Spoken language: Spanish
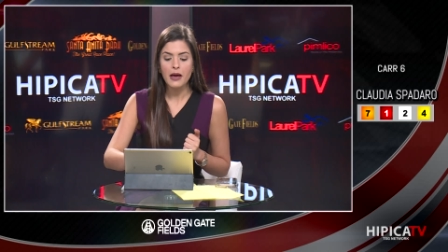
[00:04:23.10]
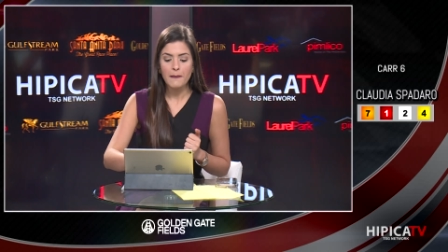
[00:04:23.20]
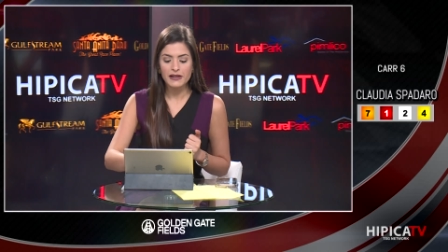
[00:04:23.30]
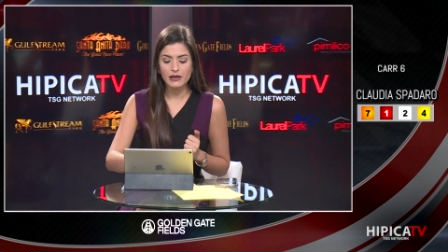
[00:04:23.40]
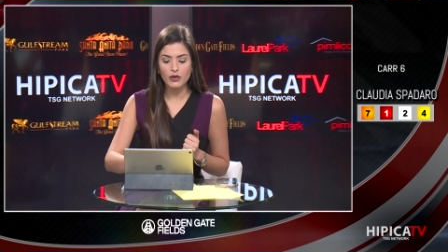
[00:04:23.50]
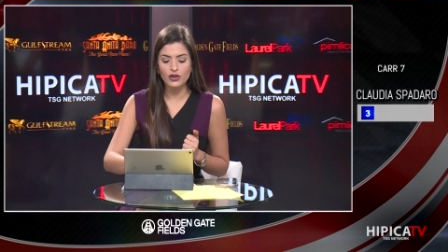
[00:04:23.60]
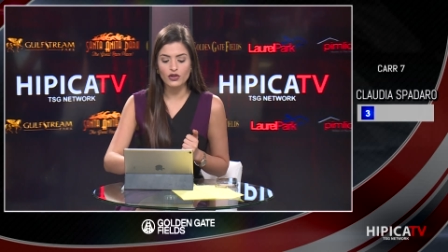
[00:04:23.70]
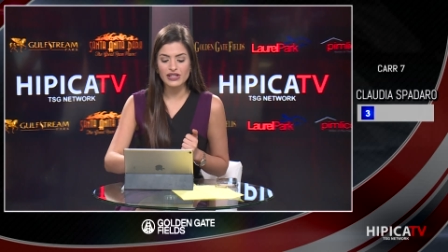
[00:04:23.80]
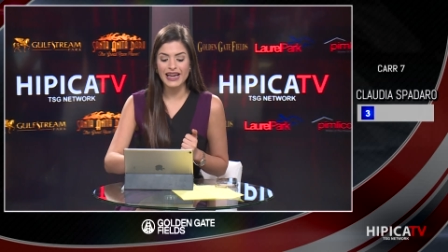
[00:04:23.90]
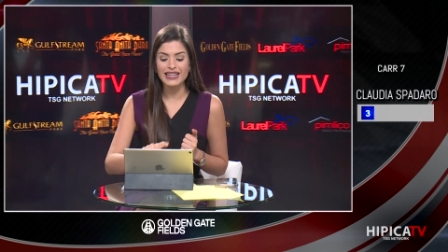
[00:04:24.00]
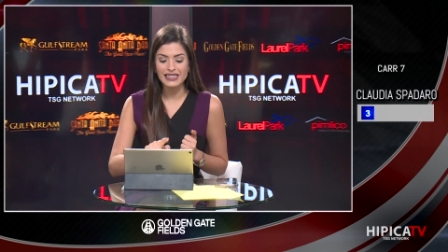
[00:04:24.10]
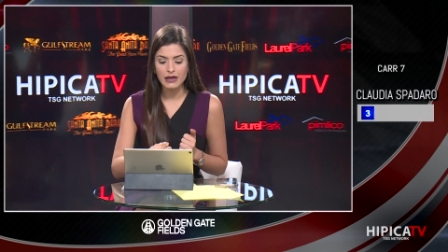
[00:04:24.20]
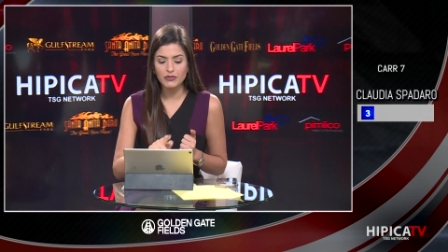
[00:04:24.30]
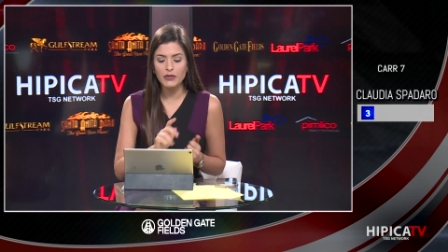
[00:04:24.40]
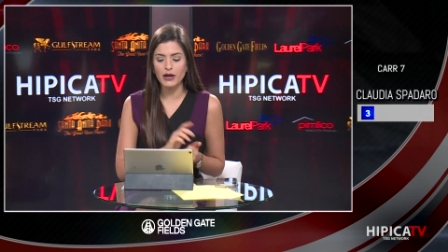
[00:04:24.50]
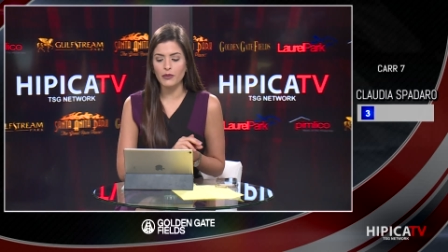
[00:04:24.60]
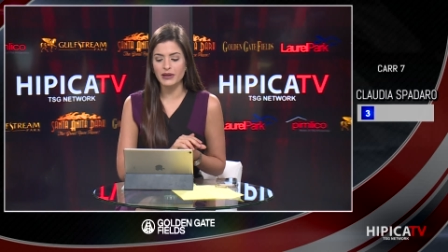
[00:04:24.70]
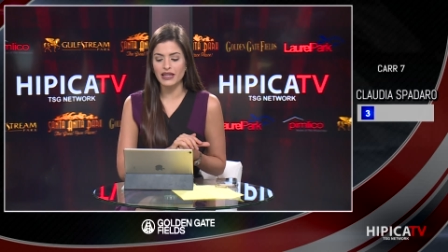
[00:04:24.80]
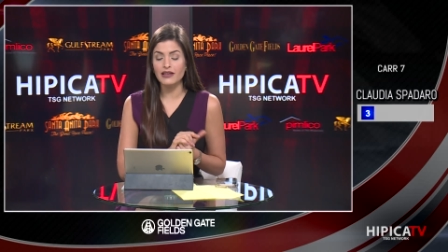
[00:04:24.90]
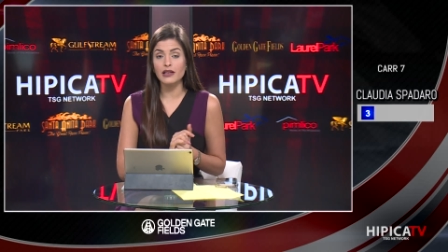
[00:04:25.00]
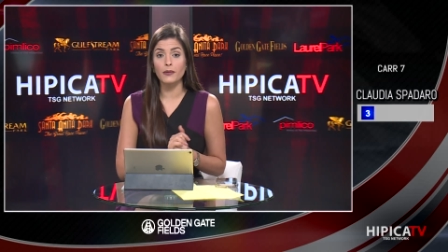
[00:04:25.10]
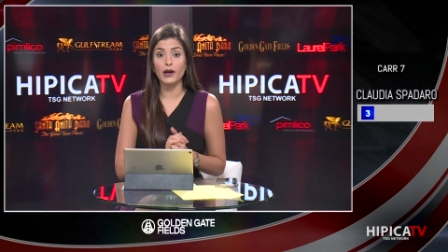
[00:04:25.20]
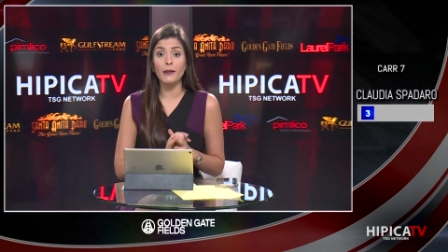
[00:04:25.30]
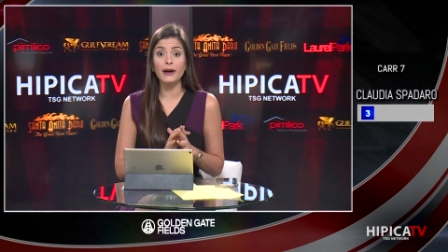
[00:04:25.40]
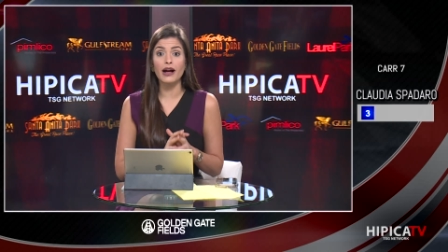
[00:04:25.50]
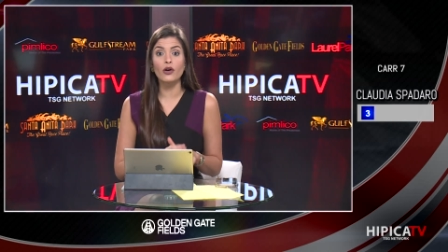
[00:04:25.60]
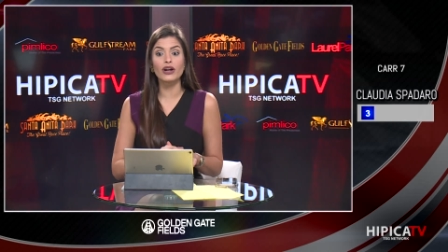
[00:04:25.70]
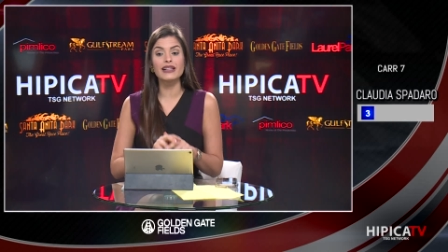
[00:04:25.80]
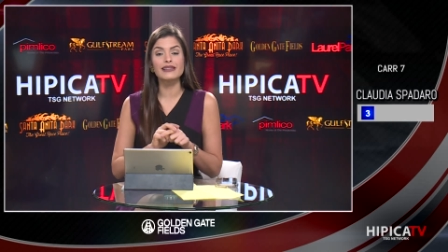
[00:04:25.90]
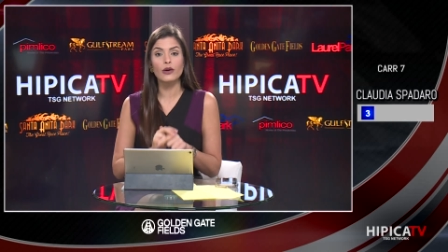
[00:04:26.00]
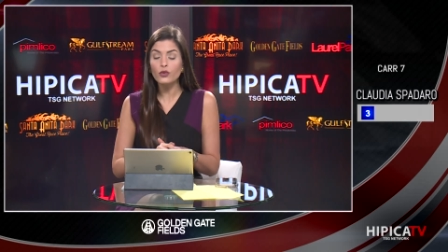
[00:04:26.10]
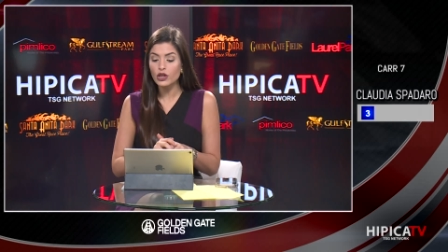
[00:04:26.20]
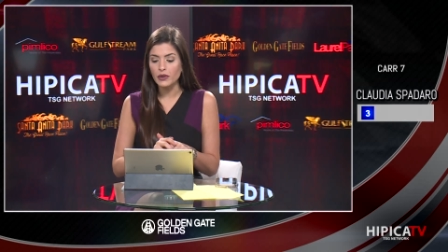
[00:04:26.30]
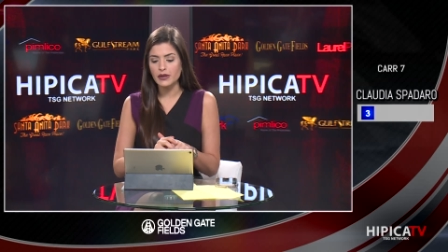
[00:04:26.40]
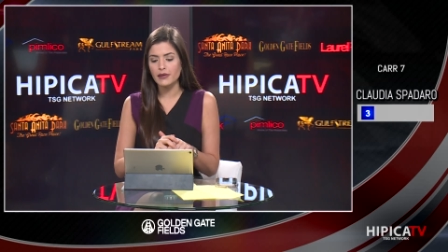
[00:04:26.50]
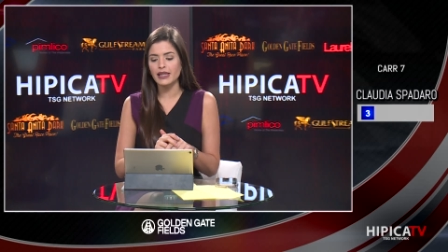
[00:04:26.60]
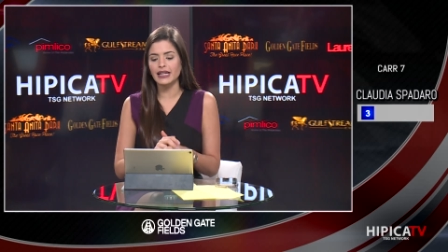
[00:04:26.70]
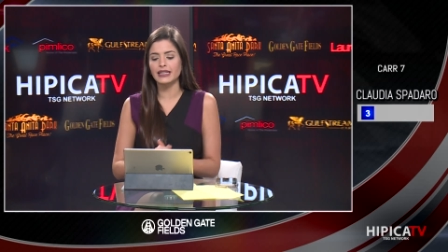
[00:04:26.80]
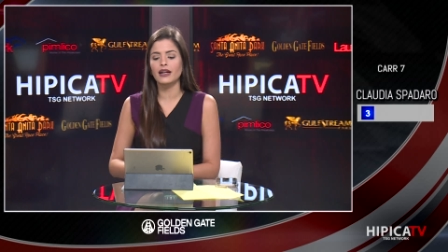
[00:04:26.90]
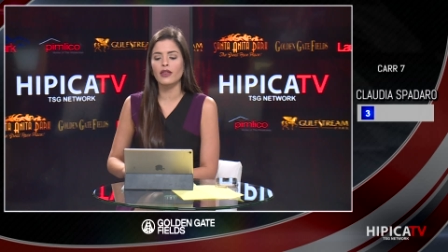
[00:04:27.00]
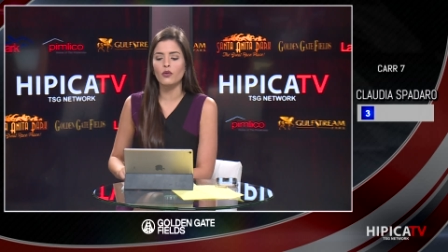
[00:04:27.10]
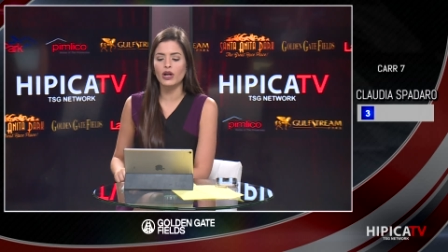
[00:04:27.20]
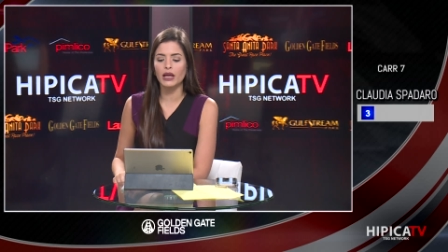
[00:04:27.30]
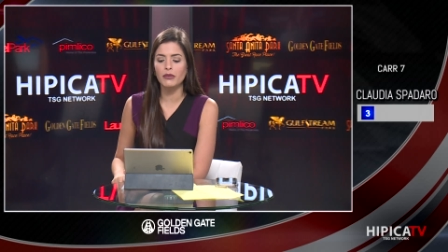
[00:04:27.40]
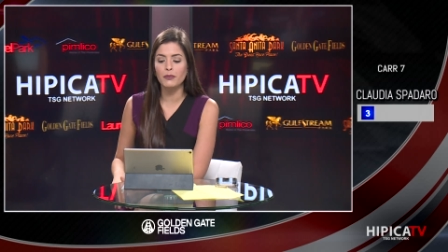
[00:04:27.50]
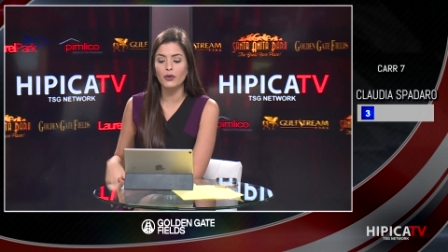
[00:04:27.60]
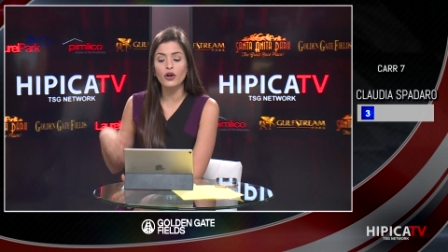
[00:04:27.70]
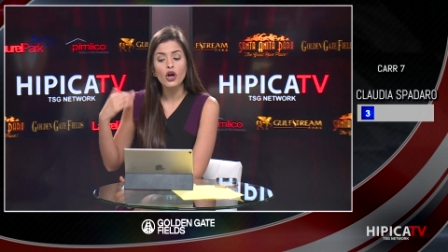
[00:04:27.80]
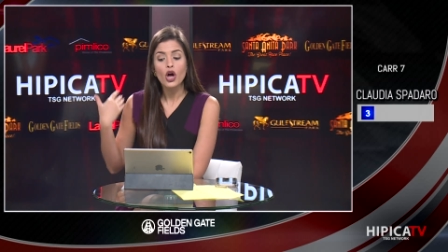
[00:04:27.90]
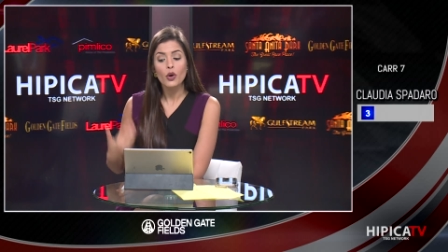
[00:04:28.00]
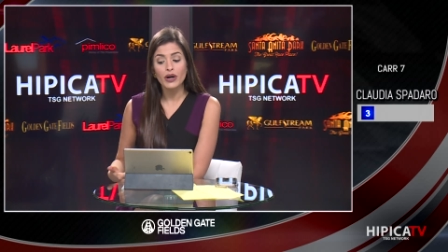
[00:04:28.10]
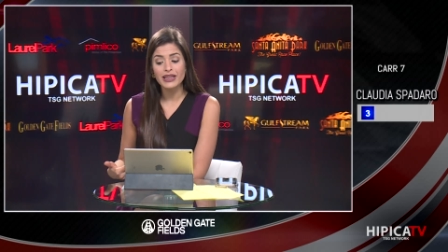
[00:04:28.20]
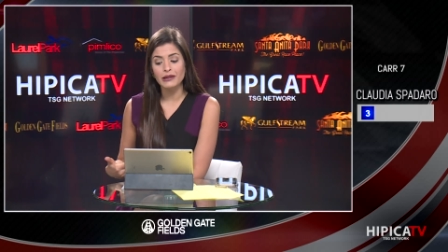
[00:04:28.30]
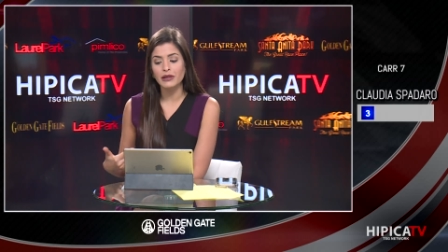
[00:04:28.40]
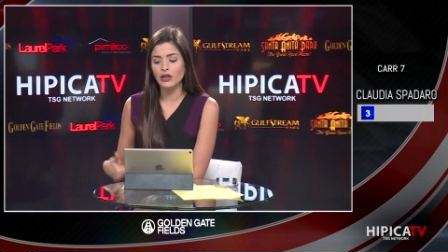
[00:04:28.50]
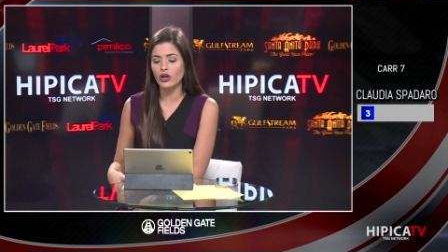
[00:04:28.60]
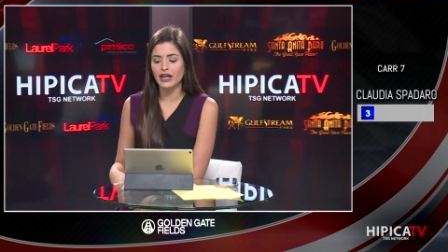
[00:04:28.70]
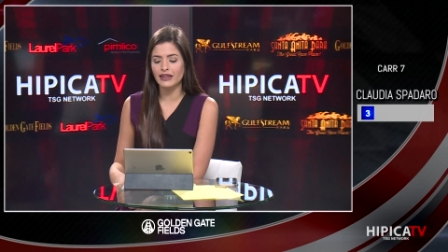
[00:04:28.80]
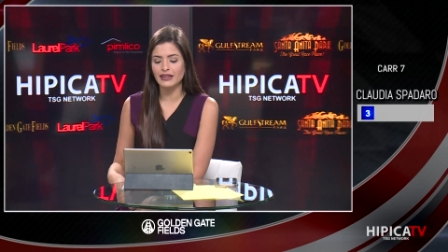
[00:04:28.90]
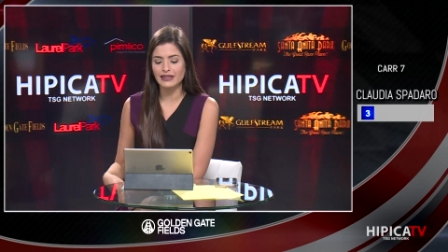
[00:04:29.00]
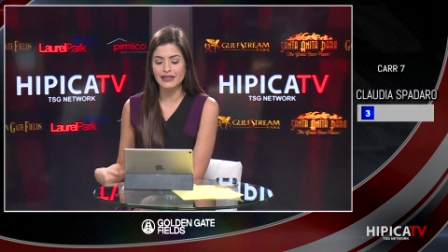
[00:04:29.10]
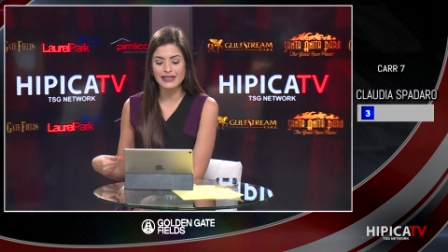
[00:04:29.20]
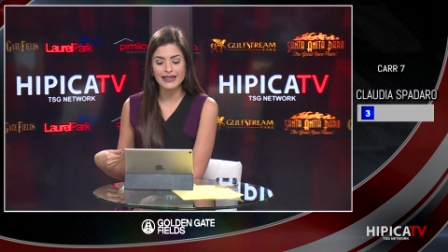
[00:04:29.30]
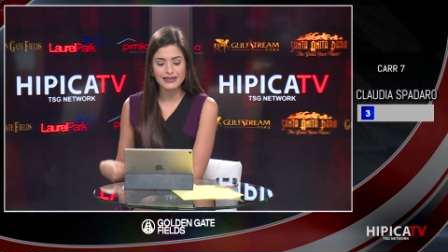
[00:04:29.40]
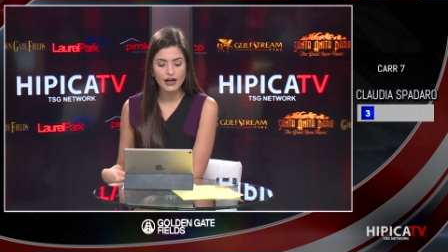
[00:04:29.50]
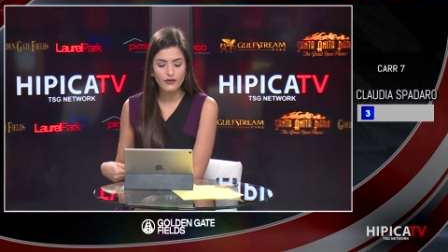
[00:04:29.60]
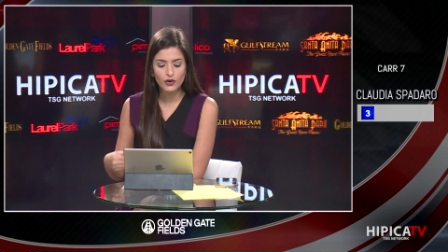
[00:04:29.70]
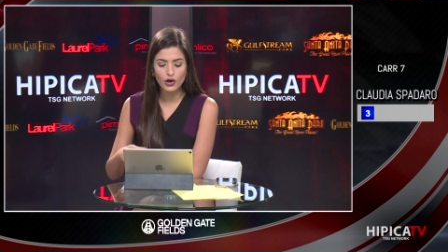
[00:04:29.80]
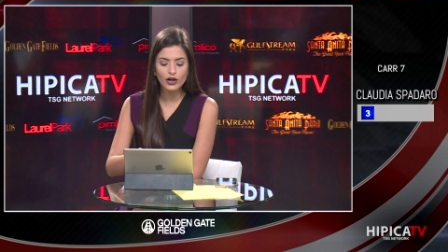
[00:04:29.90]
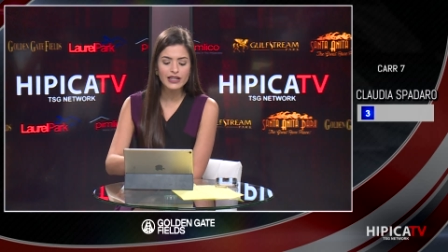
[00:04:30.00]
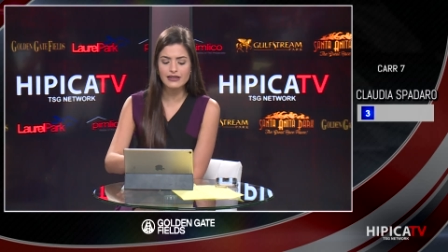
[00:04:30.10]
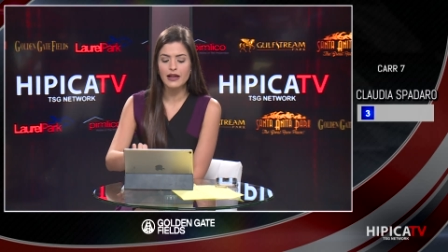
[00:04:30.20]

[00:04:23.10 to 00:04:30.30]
Pasamos entonces a la séptima competencia del programa que corre el segundo vez de la tarde, es un claiming por 40 mil dólares en distancia de 6 furlones.